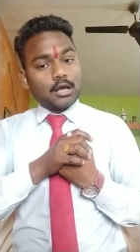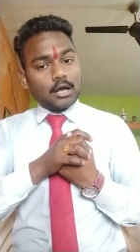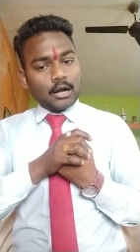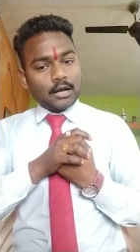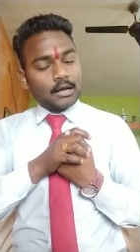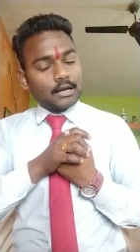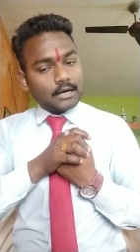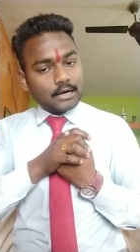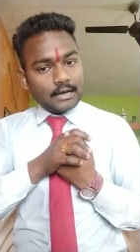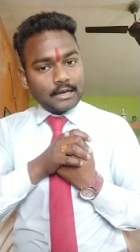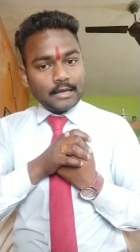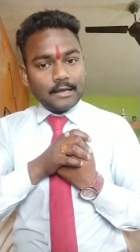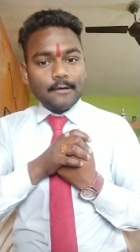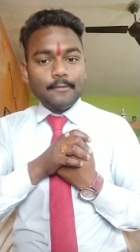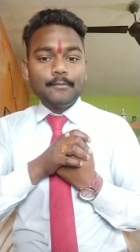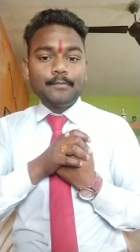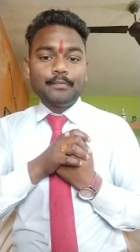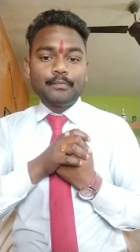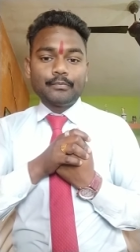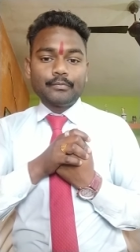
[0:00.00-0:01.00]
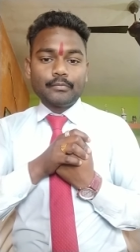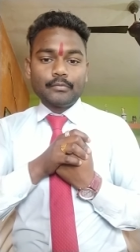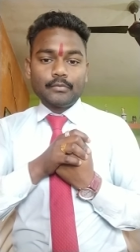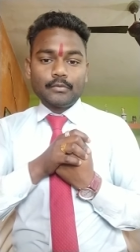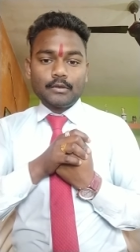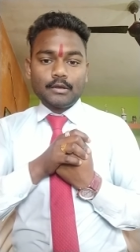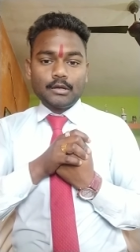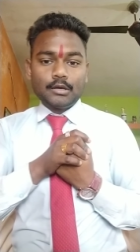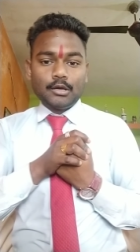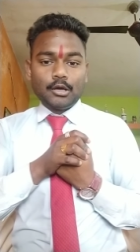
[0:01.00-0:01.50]
कंठ खरी
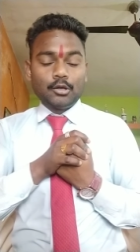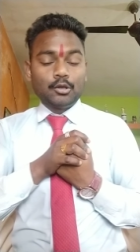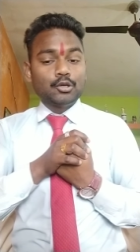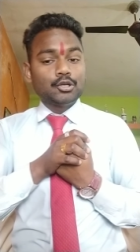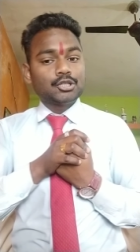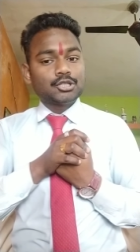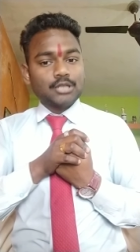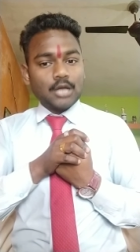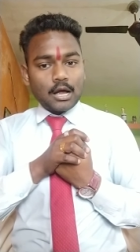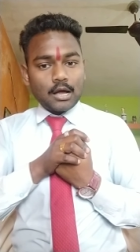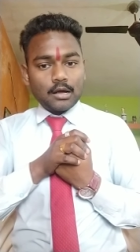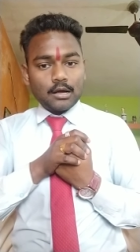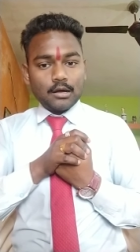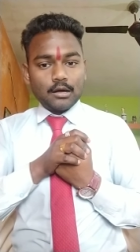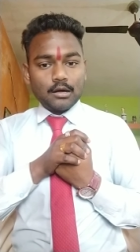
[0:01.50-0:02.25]
युधिष्ठा